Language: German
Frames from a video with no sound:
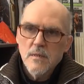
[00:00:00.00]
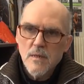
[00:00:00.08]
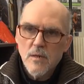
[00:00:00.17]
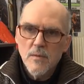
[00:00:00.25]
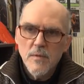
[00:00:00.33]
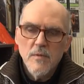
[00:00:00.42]

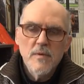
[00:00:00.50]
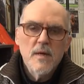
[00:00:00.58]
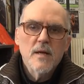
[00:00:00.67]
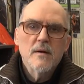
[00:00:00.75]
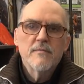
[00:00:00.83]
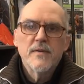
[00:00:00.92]
da kommt auch
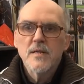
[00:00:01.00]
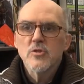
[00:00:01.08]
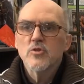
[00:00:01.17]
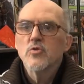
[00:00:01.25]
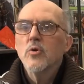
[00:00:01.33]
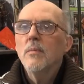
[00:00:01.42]
wieder der
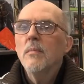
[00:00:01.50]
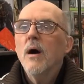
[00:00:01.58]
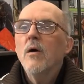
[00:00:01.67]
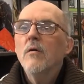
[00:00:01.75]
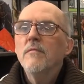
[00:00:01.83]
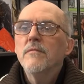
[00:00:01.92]
fette Sturm
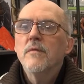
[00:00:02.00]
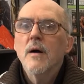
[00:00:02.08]
auf.